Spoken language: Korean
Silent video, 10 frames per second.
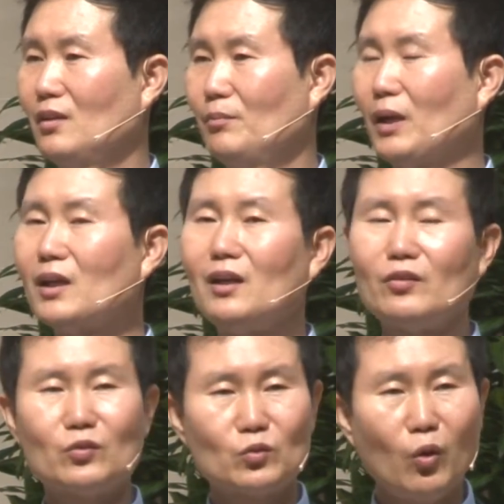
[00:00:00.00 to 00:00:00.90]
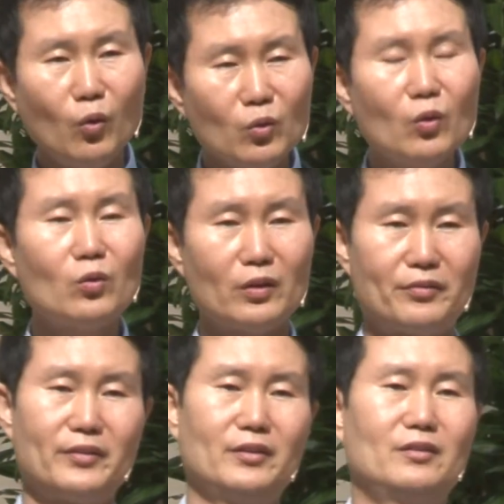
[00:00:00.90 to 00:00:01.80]
밖에 나서 통곡을
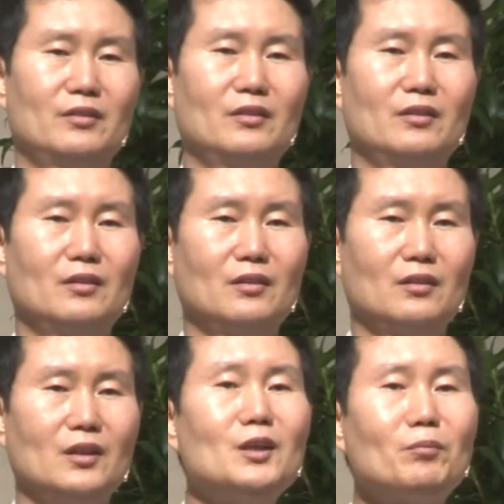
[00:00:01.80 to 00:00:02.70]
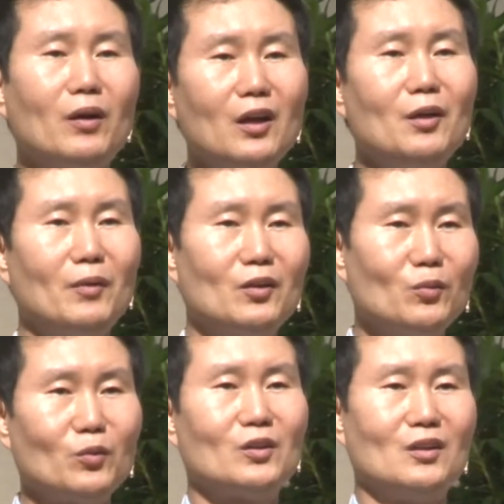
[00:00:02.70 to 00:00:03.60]
했어요. 이 벌레만도
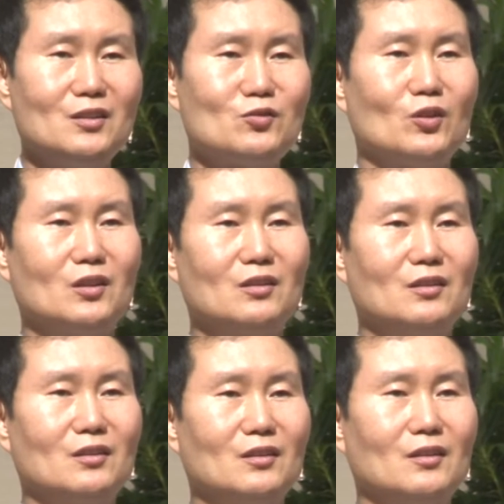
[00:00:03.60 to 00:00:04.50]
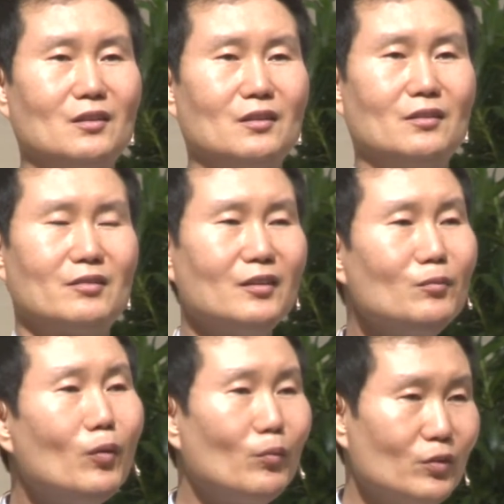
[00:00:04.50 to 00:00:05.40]
못한 이 죄인.
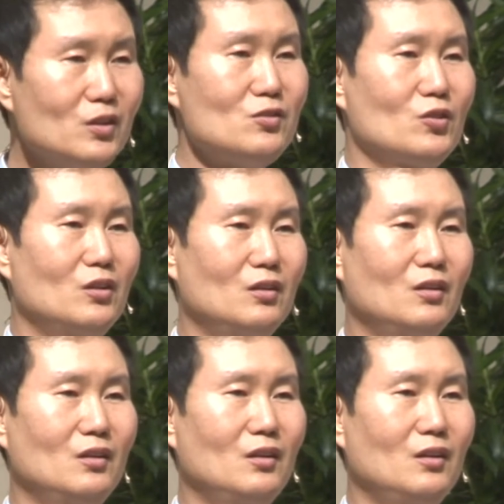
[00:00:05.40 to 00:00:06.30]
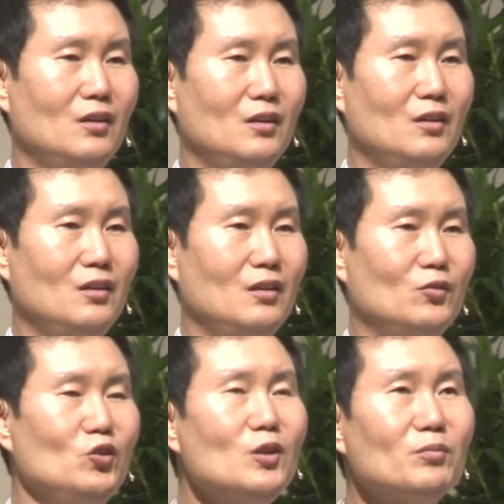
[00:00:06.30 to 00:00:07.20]
쓸모없는 이 죄인.
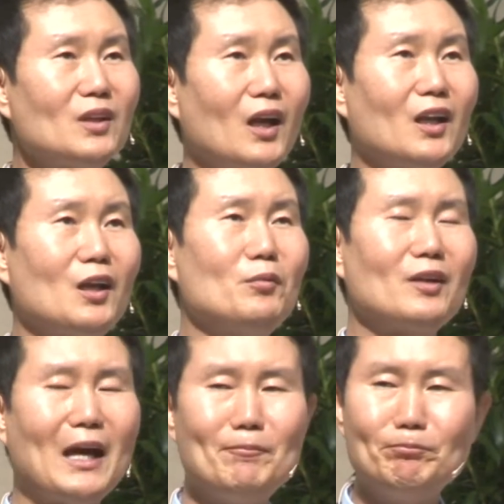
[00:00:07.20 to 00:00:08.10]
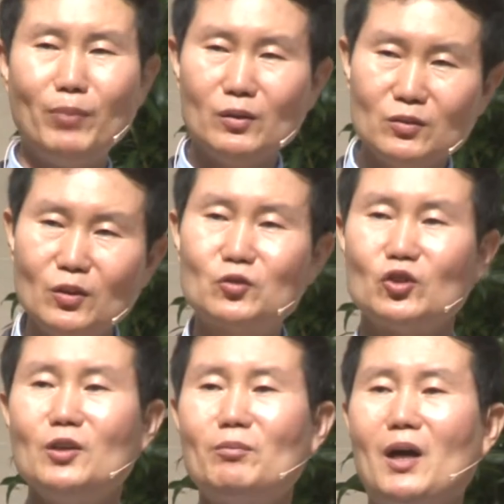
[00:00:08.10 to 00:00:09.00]
주님 따라다니면서 한 번도
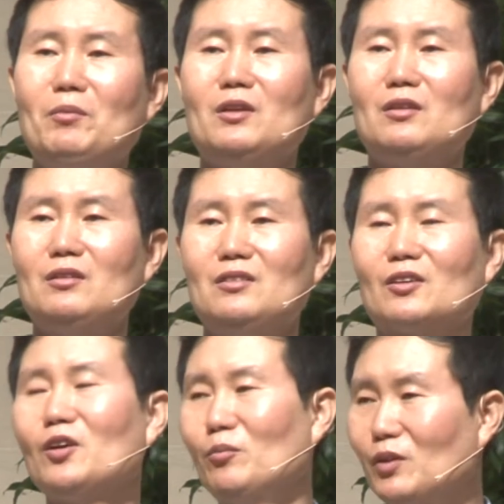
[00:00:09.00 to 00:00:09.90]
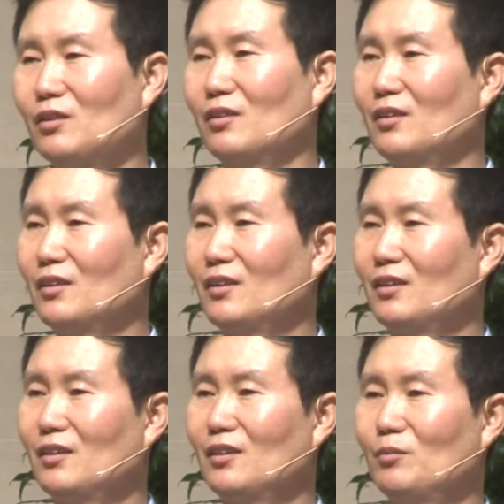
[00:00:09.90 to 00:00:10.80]
주님 마음에 드는 적이 없는
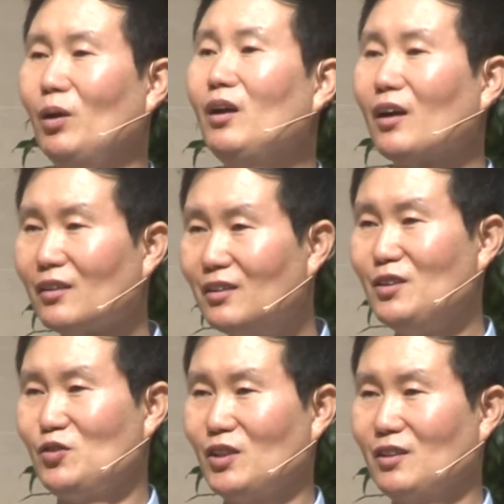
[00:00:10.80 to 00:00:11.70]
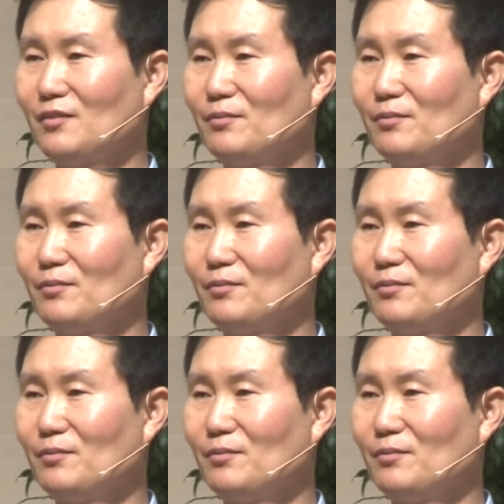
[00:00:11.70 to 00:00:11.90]
벌레 같은 이 죄인.